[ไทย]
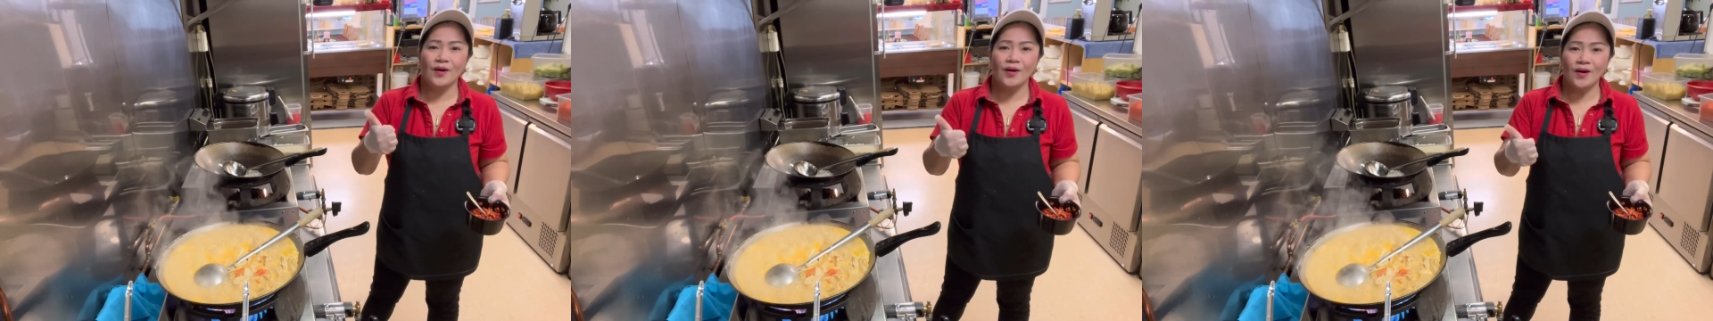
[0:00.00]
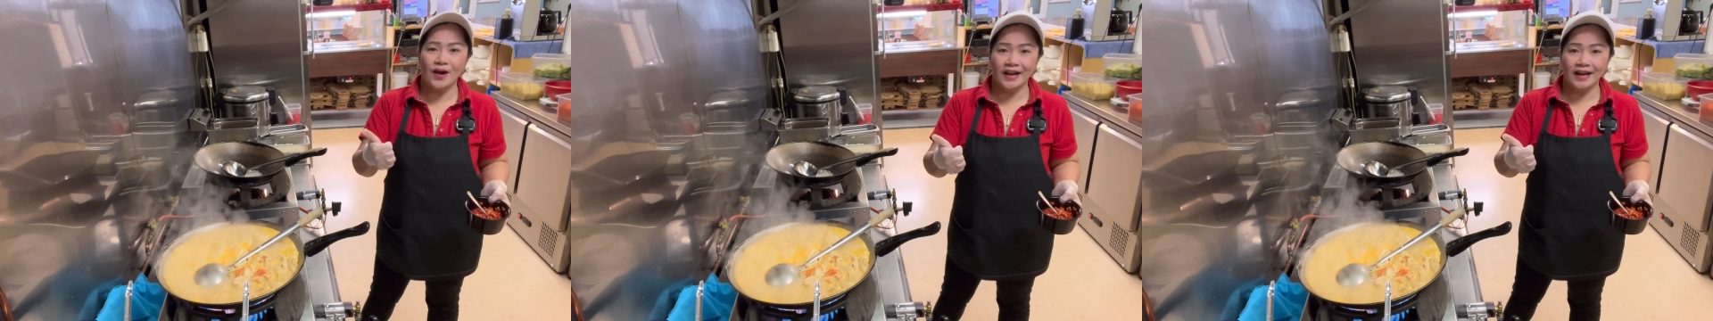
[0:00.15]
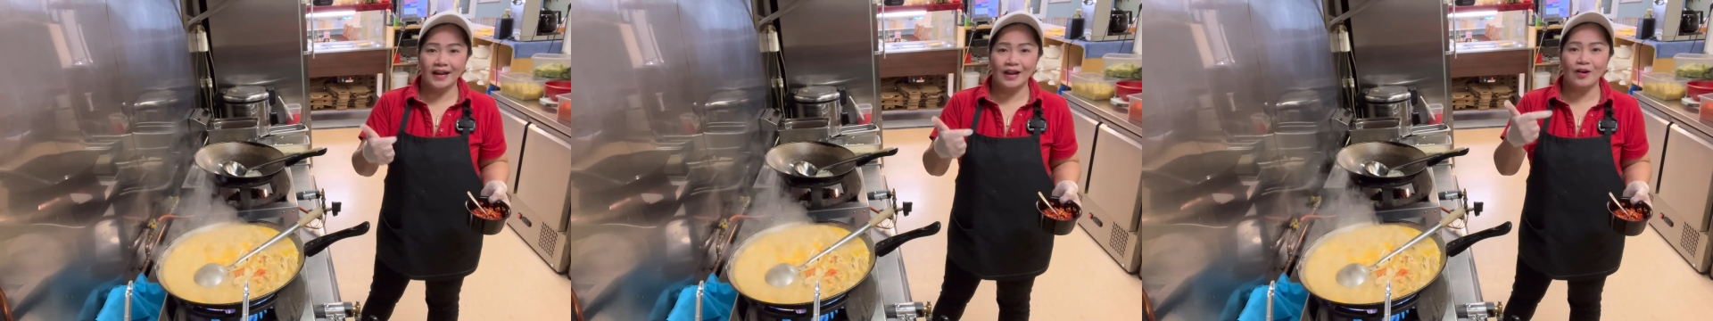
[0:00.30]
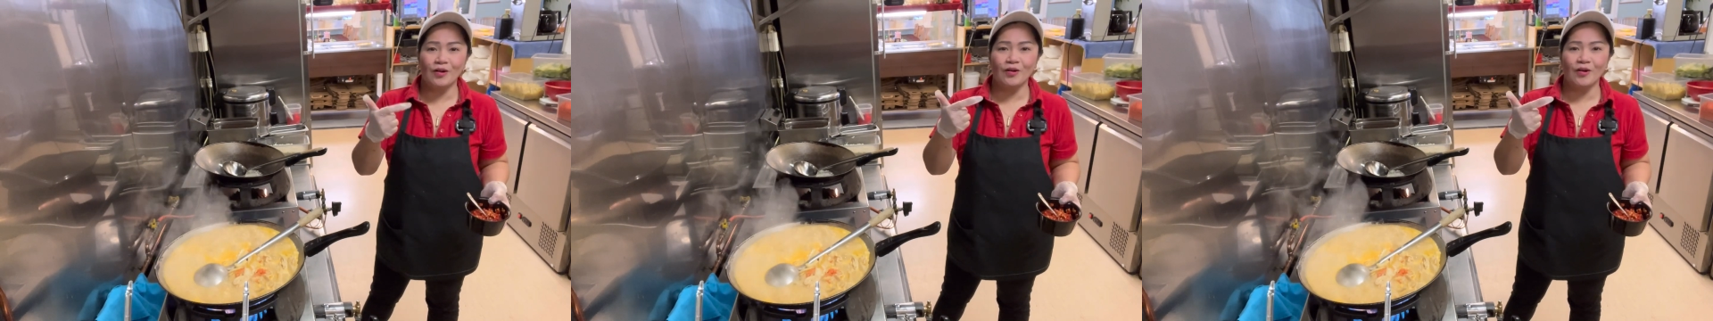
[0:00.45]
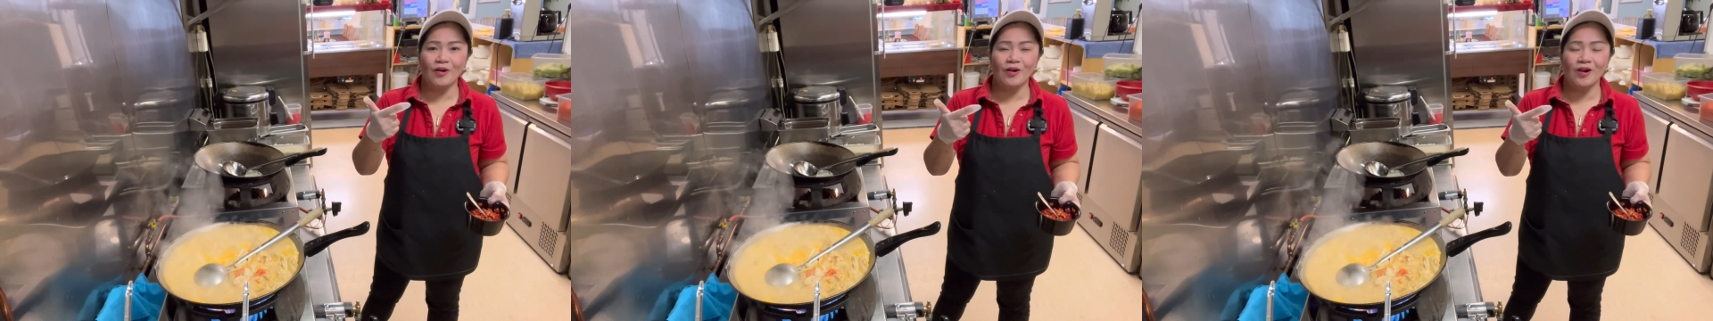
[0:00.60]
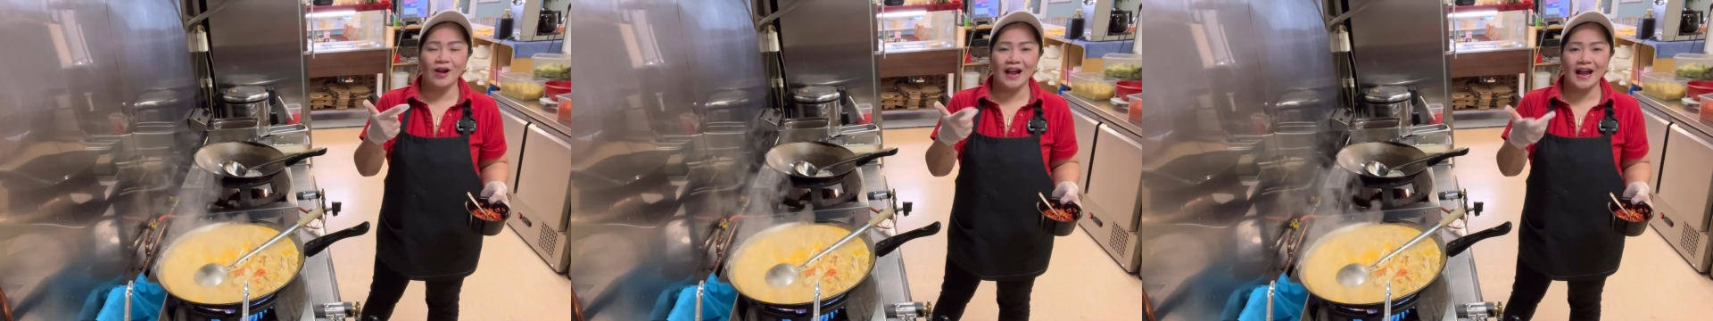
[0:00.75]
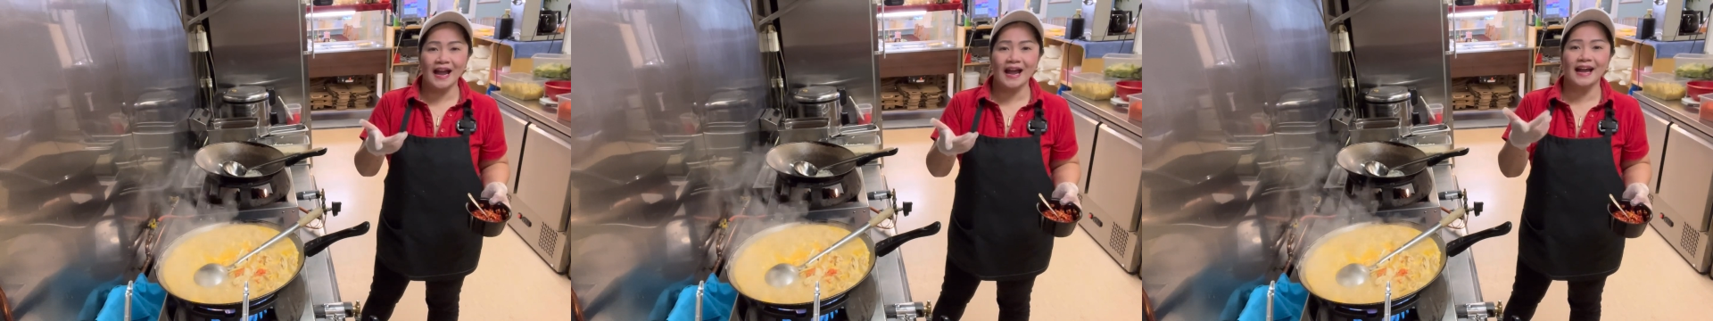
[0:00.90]
อนแล้วก็
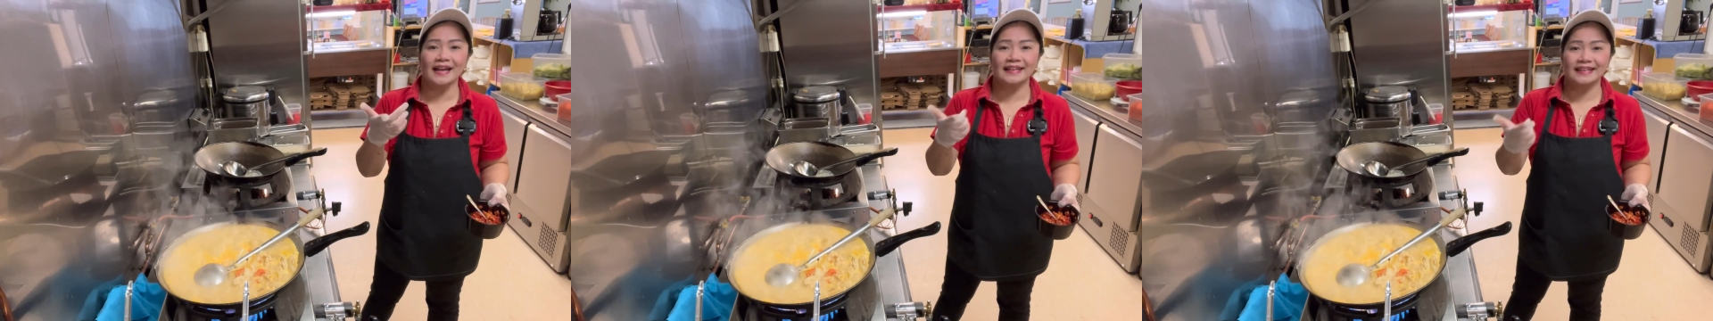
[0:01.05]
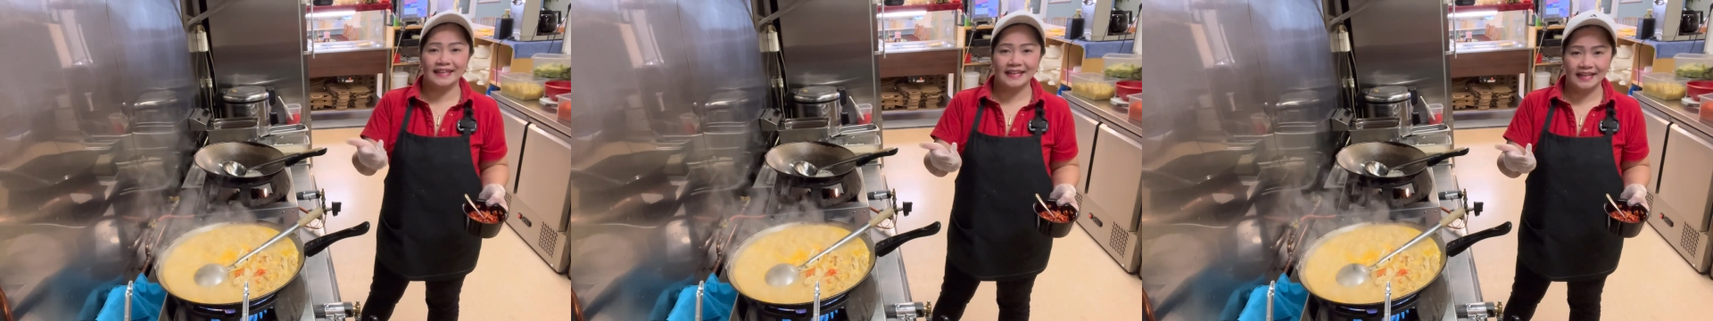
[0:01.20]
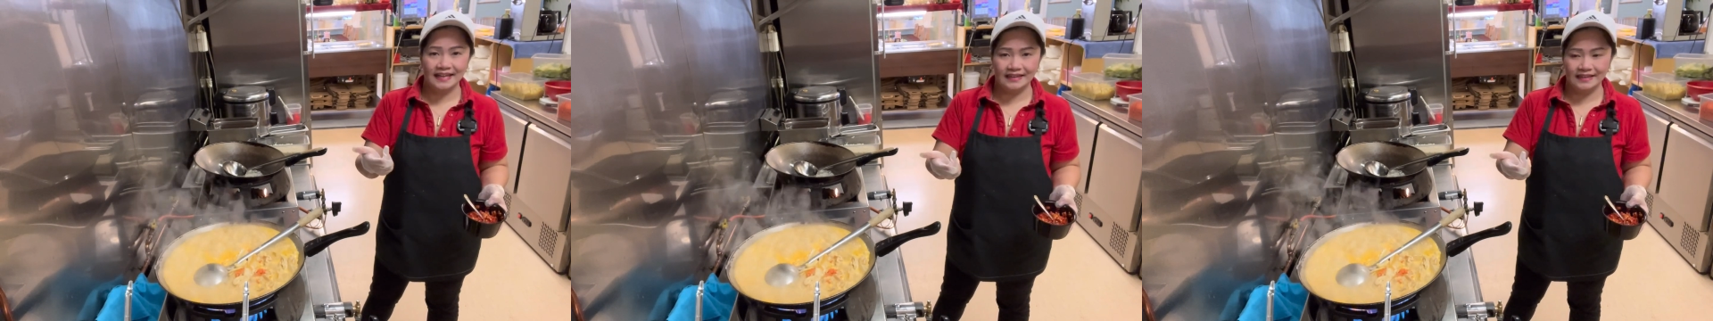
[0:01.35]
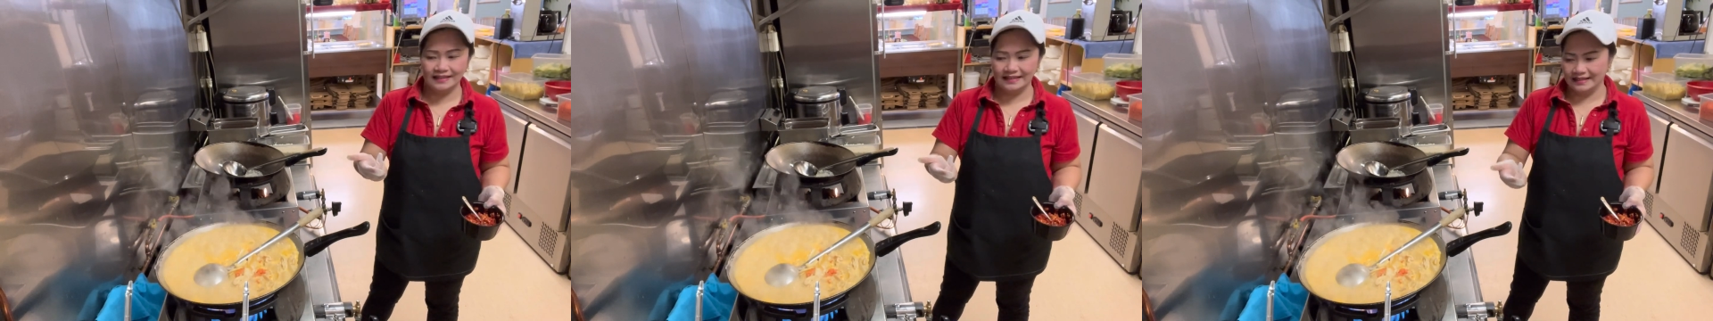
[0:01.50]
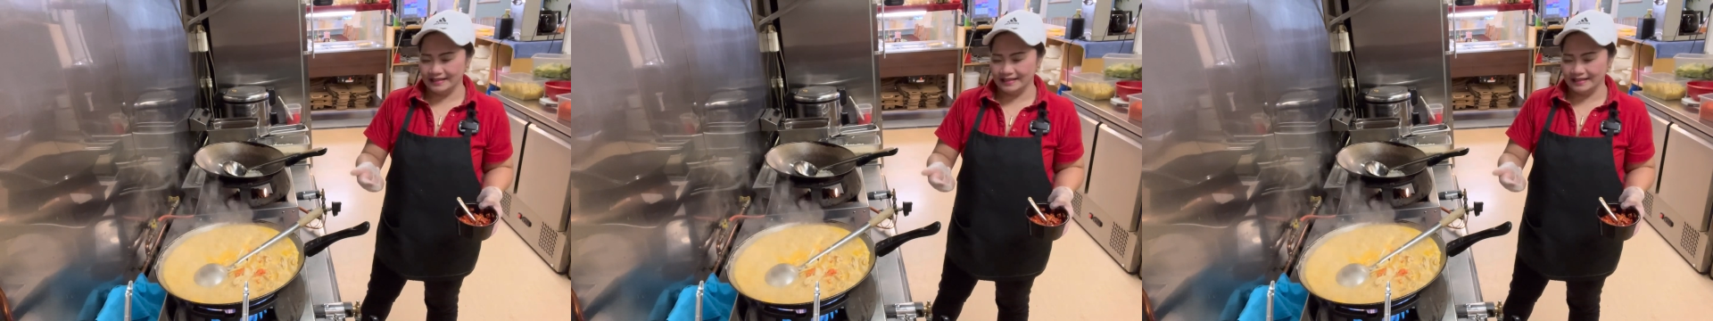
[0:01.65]
ค่ากิน